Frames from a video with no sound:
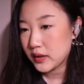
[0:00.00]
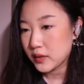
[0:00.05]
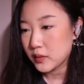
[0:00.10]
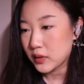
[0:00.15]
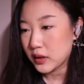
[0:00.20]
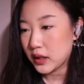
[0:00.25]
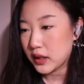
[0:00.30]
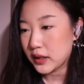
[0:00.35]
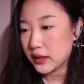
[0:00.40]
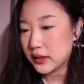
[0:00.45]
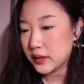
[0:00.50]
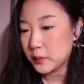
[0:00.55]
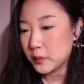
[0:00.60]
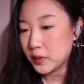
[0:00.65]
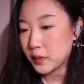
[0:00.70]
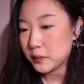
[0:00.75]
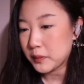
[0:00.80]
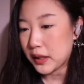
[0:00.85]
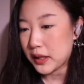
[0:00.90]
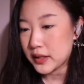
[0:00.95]
我看看能不
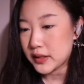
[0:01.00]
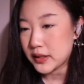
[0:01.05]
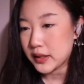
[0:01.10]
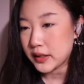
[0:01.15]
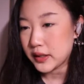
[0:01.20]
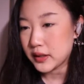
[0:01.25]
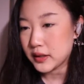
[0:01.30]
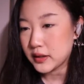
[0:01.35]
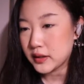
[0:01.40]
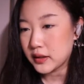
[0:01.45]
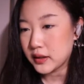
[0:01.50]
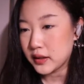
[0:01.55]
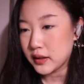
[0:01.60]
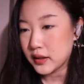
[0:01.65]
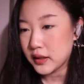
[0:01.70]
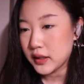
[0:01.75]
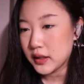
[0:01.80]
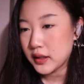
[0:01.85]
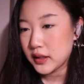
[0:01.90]
能把这一个